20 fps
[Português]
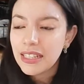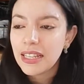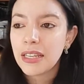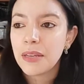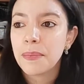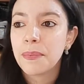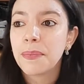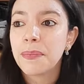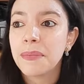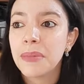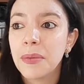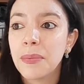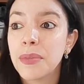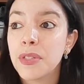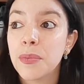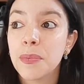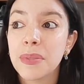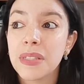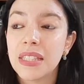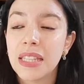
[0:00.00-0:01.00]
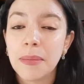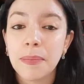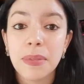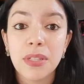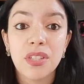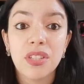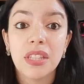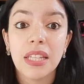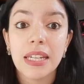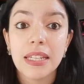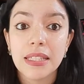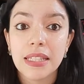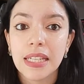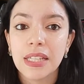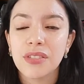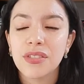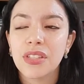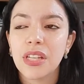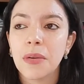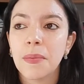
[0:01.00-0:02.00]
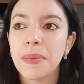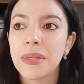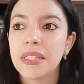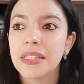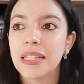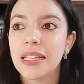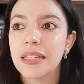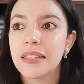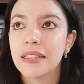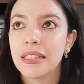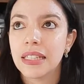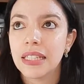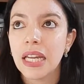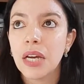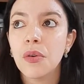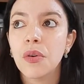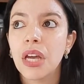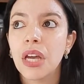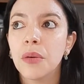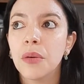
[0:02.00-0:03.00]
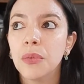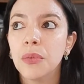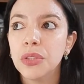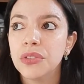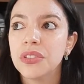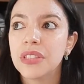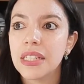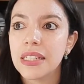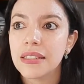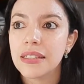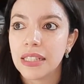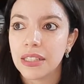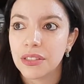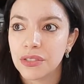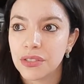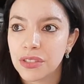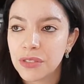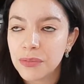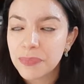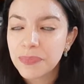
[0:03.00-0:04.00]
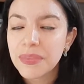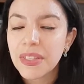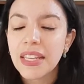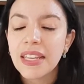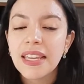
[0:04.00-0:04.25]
Daí depois eu pensei em pedir 300, aí eu pensei assim, não, eu quero muito 300.